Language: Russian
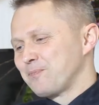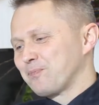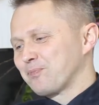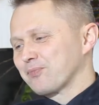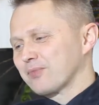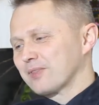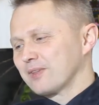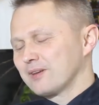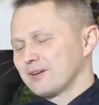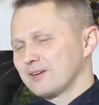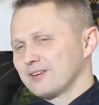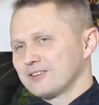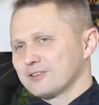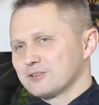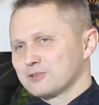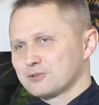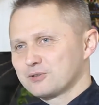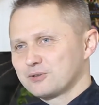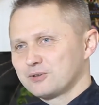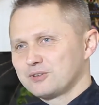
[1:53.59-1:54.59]

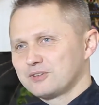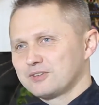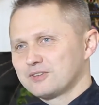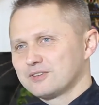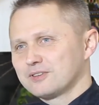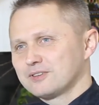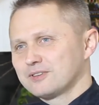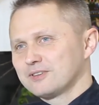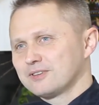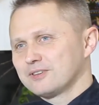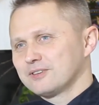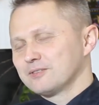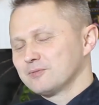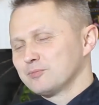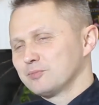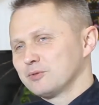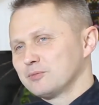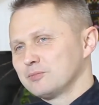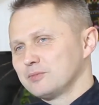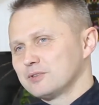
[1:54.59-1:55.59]
Стоит э,
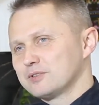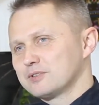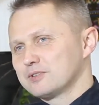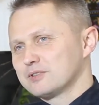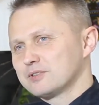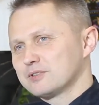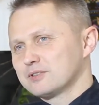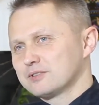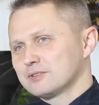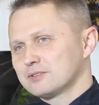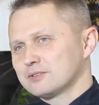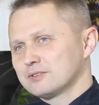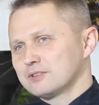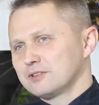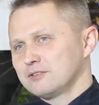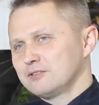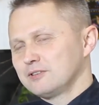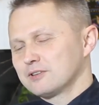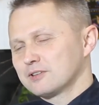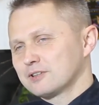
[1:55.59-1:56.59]
помнить,
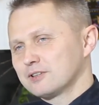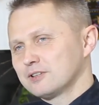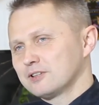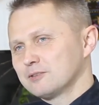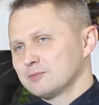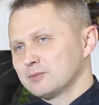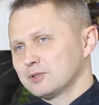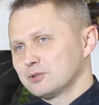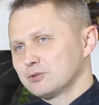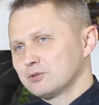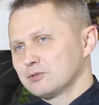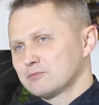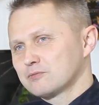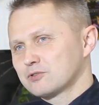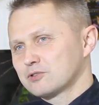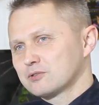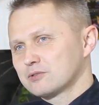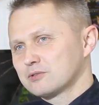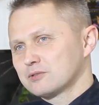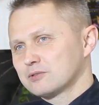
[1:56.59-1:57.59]
наверное, нам о том,
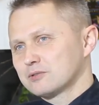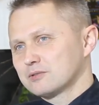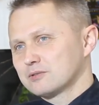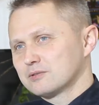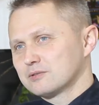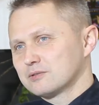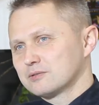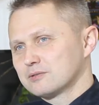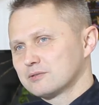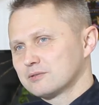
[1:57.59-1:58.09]
что